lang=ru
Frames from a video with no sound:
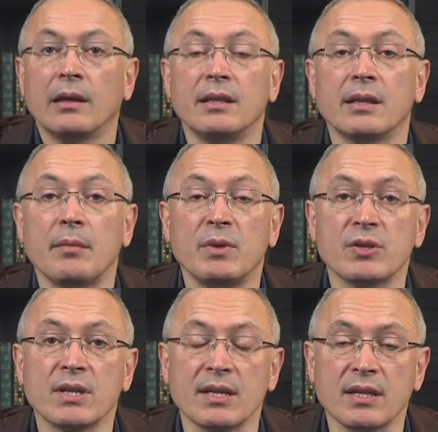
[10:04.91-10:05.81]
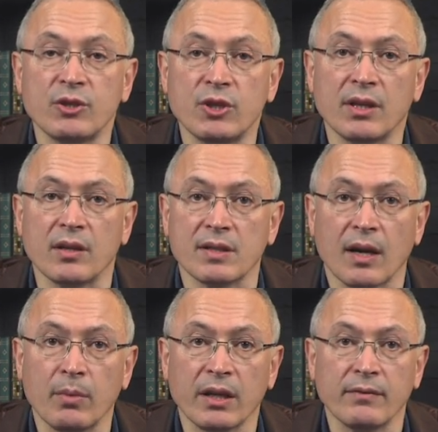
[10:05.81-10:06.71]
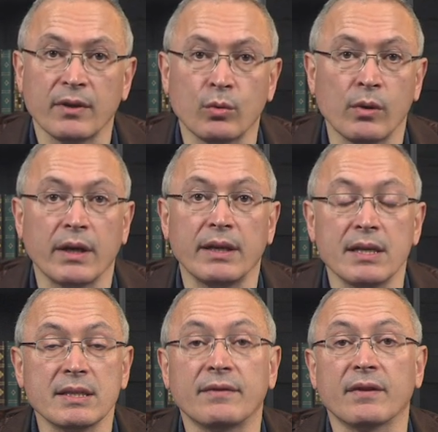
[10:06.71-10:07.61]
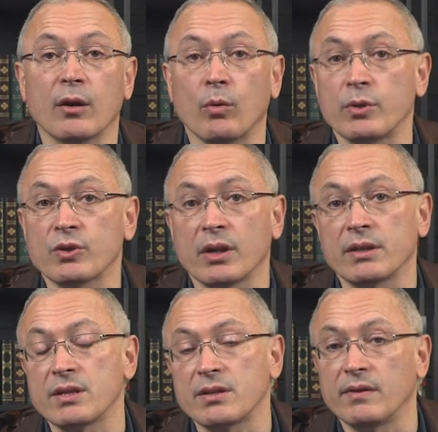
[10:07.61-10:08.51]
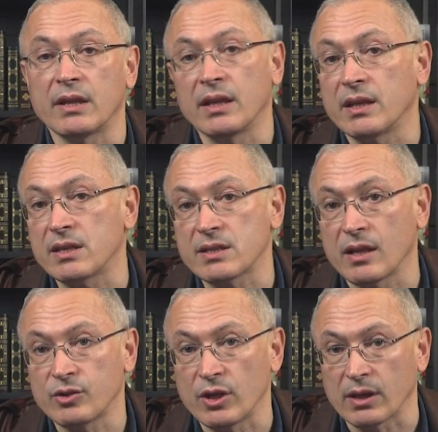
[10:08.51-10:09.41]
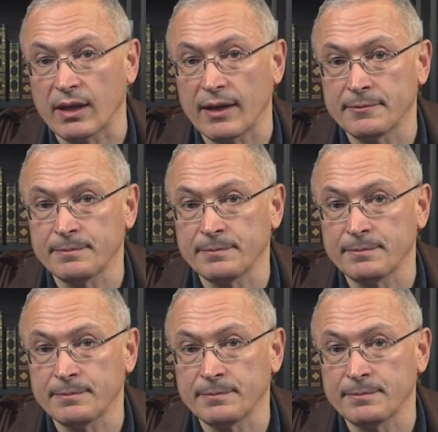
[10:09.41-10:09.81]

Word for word: Динамическая защита срабатывает только если в коробочках действительно есть начинка.